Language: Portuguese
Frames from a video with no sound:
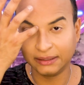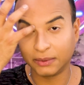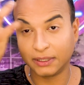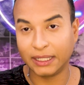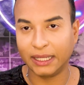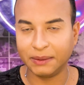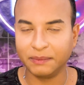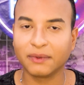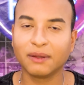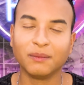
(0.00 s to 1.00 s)

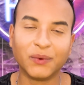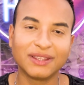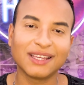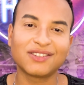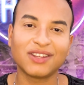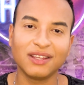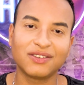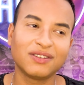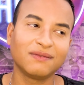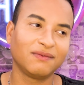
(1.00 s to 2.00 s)
porém, muita
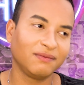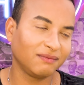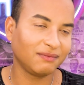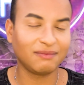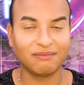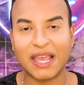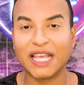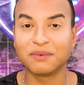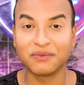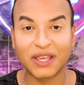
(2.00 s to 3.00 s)
gente, mesmo